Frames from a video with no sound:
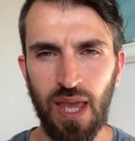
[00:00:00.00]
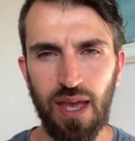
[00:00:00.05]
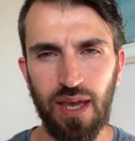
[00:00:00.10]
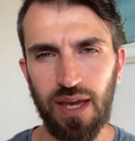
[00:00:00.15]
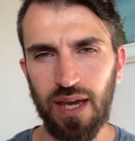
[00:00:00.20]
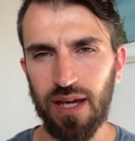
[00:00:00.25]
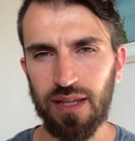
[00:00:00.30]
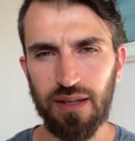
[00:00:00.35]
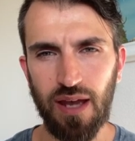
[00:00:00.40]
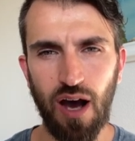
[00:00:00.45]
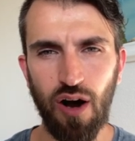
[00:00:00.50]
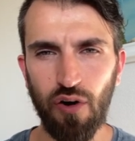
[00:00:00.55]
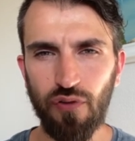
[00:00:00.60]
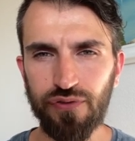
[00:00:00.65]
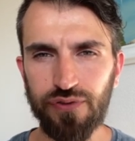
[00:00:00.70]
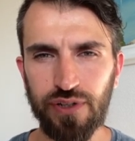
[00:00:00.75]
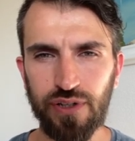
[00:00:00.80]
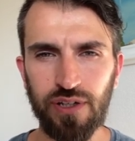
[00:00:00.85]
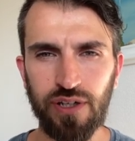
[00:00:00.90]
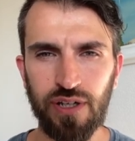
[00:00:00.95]
Er hat
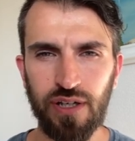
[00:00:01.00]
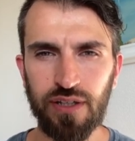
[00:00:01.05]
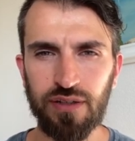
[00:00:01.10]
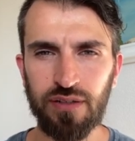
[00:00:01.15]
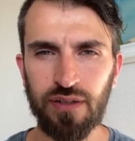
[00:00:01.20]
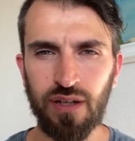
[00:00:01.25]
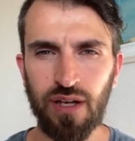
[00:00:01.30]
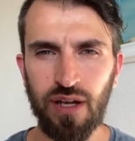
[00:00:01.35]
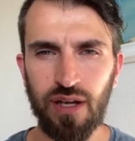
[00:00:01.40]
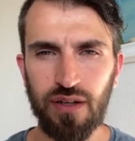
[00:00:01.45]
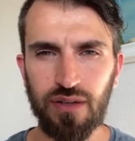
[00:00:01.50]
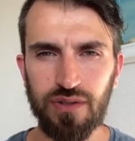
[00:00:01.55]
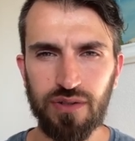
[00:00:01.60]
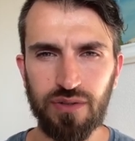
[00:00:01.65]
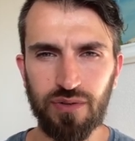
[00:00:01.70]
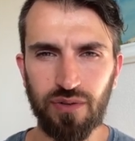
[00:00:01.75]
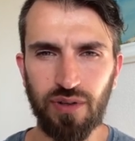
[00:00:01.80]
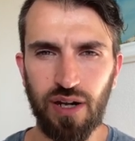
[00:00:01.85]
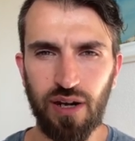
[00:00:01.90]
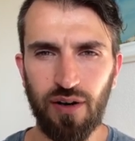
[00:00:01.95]
aufgehört
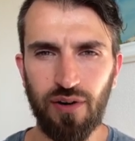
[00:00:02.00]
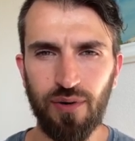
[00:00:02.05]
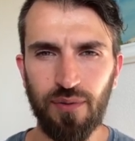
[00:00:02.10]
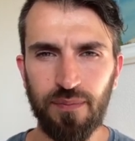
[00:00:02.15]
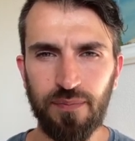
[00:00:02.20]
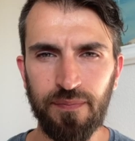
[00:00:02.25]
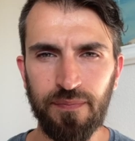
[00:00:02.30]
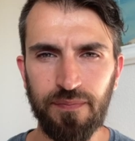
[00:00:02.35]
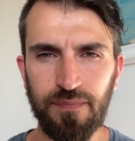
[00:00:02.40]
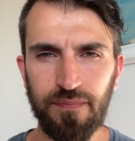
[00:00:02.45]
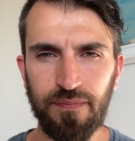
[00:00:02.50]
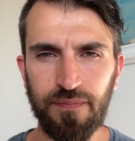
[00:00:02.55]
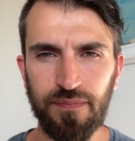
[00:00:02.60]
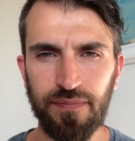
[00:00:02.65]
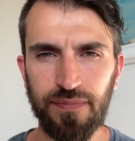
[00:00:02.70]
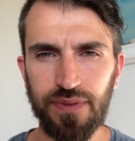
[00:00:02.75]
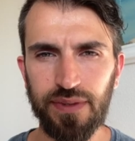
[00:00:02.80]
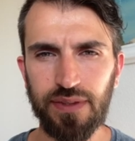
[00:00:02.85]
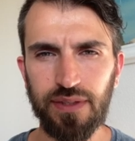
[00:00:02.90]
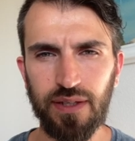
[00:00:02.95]
zu glauben,
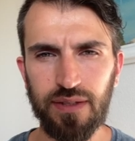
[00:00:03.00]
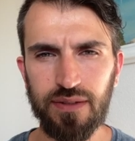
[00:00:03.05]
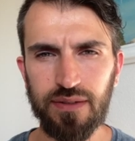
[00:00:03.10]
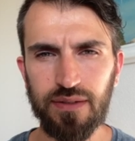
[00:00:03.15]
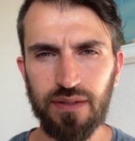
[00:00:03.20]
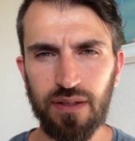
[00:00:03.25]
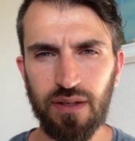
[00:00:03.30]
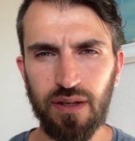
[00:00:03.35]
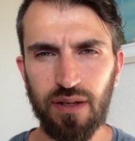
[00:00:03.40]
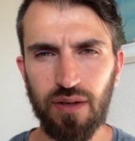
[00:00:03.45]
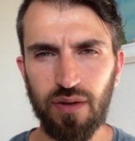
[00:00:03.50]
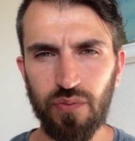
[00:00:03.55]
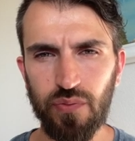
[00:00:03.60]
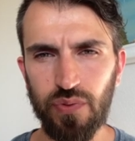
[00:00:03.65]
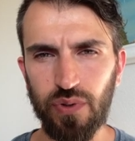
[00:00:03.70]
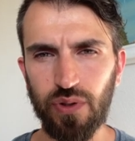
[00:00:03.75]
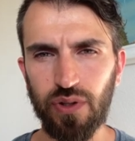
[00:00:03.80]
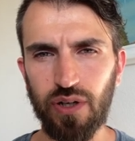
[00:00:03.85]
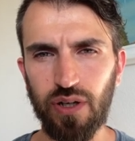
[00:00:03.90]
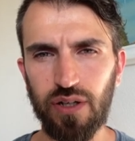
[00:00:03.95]
dass
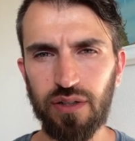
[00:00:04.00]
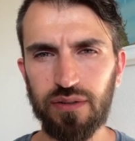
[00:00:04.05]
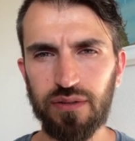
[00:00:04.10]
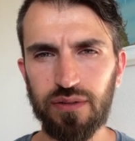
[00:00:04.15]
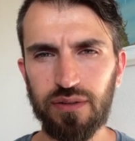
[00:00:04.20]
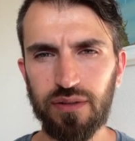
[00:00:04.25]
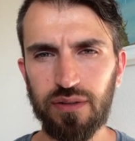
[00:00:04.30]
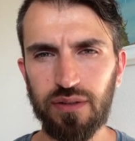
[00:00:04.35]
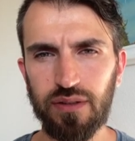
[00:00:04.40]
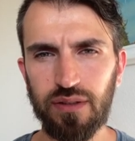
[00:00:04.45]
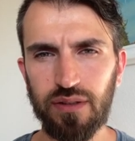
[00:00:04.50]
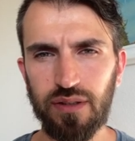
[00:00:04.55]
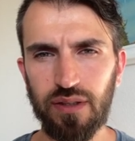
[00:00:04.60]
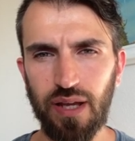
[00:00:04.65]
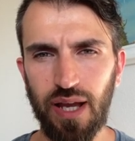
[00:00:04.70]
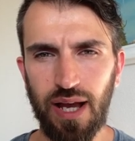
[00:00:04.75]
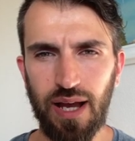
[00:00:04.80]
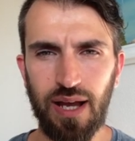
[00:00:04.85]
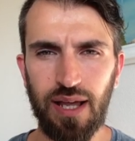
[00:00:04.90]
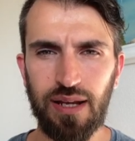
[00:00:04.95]
für Gott
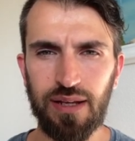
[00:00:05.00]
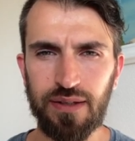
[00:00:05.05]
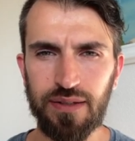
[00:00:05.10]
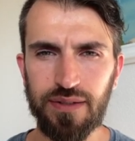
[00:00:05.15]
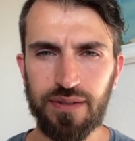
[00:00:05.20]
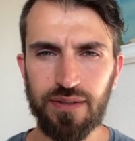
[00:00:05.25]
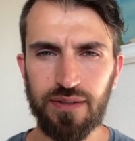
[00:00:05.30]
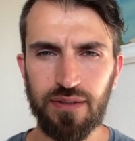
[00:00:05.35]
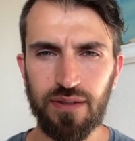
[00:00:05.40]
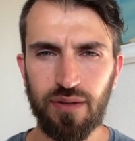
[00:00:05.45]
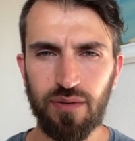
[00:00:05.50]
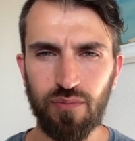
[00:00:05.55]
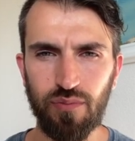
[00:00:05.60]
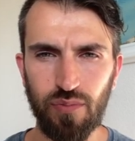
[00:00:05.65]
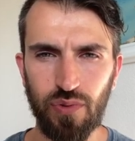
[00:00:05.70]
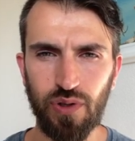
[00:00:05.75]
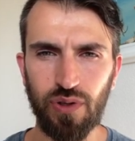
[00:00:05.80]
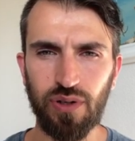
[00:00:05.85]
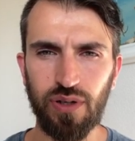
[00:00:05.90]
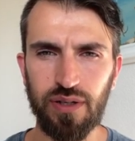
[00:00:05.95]
alles
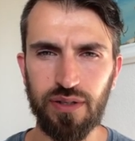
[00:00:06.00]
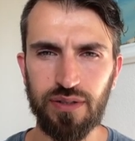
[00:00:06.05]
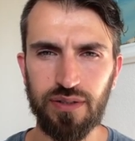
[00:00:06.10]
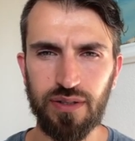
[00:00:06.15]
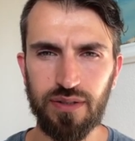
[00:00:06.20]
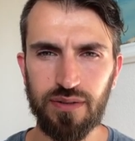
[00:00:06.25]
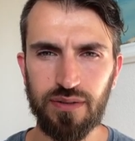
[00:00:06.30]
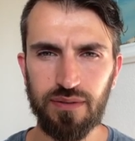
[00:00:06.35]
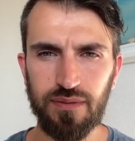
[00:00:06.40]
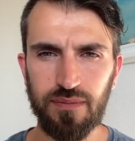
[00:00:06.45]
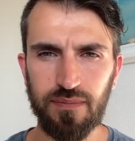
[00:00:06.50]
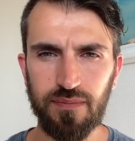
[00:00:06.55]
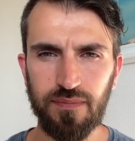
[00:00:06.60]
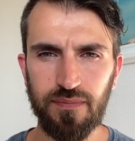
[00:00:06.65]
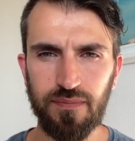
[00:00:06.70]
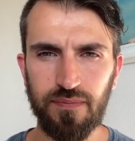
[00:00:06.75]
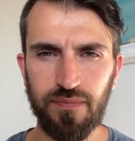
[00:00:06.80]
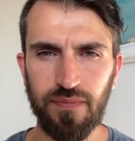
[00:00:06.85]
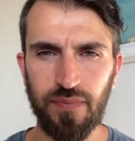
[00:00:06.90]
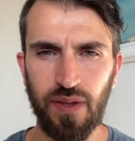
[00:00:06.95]
möglich ist.
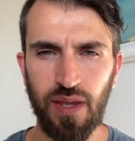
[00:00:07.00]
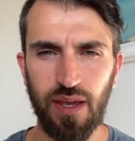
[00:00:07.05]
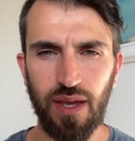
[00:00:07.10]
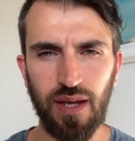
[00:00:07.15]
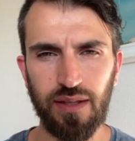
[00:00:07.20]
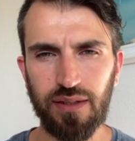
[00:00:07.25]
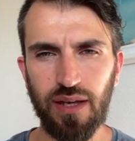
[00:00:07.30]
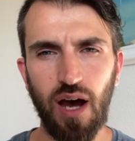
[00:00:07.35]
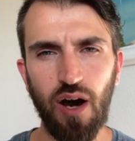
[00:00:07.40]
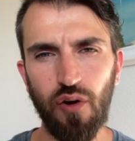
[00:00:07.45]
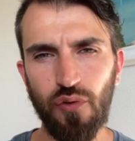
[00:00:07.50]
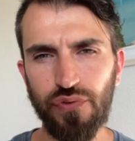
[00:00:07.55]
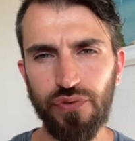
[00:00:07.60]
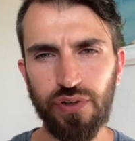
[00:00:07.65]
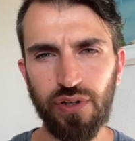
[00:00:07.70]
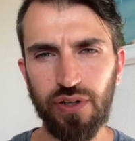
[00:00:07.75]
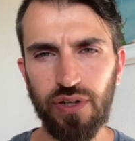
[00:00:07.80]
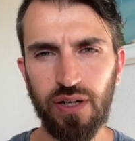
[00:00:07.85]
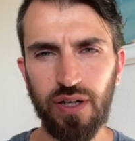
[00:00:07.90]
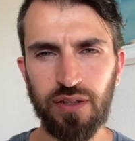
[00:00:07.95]
Er hat
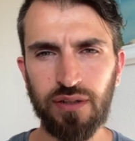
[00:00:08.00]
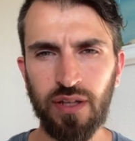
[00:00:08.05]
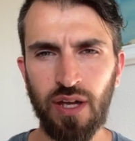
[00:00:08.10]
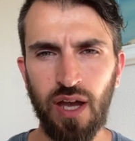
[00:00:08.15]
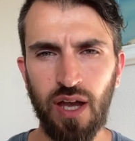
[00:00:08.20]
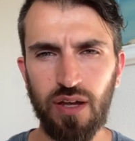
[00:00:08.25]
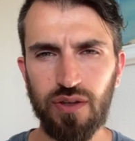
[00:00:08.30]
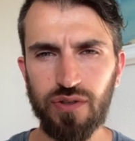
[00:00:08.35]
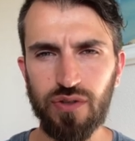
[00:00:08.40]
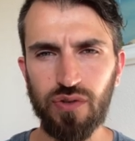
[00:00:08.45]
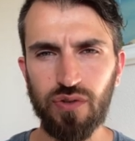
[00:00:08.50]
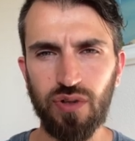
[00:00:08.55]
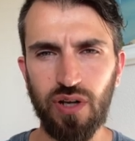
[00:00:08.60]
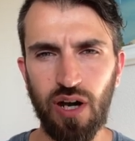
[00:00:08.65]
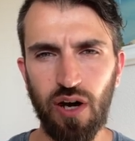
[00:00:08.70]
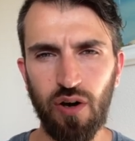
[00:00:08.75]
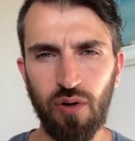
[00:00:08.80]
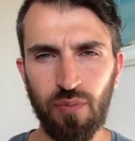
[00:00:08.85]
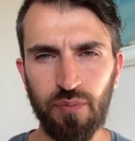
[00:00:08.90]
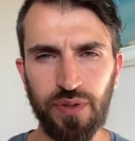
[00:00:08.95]
aufgehört zu
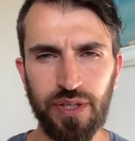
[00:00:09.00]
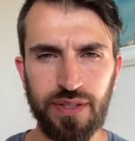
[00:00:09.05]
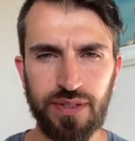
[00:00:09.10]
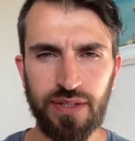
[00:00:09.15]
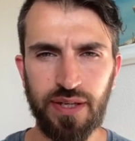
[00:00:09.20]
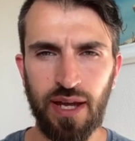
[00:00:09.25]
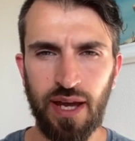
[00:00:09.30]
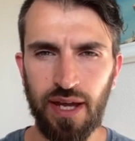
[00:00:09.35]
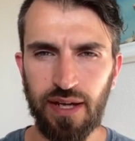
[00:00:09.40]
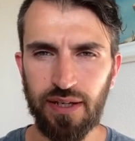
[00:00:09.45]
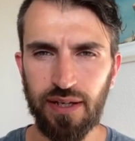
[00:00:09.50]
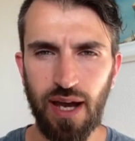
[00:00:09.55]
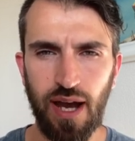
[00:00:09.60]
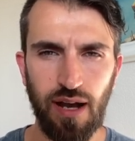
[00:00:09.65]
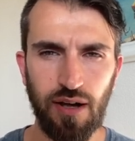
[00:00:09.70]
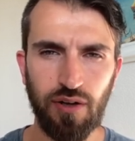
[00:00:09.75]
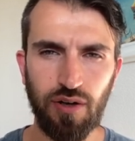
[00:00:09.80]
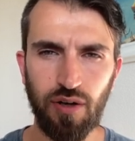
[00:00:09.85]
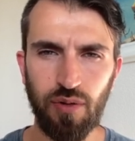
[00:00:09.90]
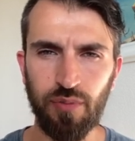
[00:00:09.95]
glauben, dass er einen
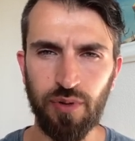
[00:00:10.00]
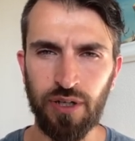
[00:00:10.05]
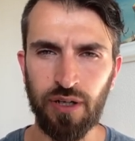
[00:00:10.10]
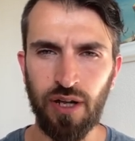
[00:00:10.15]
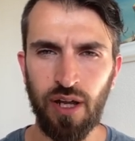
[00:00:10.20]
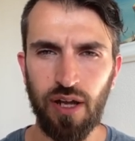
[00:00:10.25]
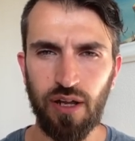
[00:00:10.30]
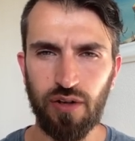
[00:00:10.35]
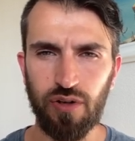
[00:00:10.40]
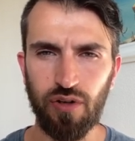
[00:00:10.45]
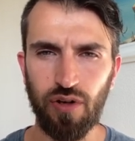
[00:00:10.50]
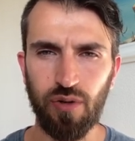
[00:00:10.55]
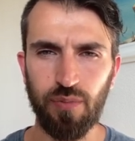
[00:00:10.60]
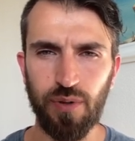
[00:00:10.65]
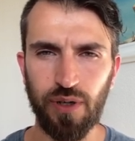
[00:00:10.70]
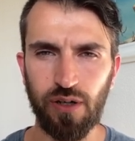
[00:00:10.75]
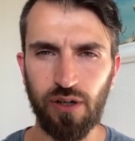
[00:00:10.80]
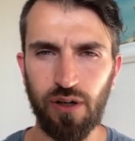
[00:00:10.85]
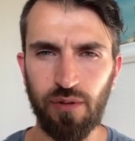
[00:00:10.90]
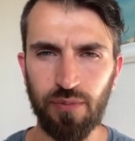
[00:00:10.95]
Nachkommen noch
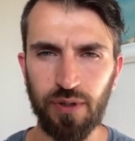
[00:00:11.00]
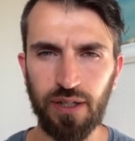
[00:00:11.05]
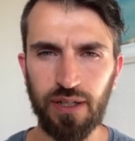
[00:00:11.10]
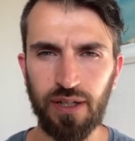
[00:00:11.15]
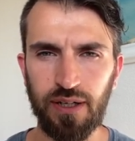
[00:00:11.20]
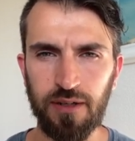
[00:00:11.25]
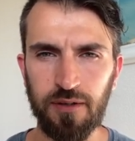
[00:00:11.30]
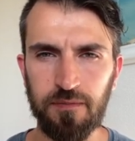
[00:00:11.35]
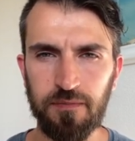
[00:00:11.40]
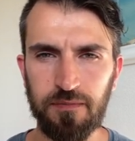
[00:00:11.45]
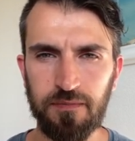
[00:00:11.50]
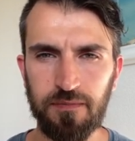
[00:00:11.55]
bekommen kann.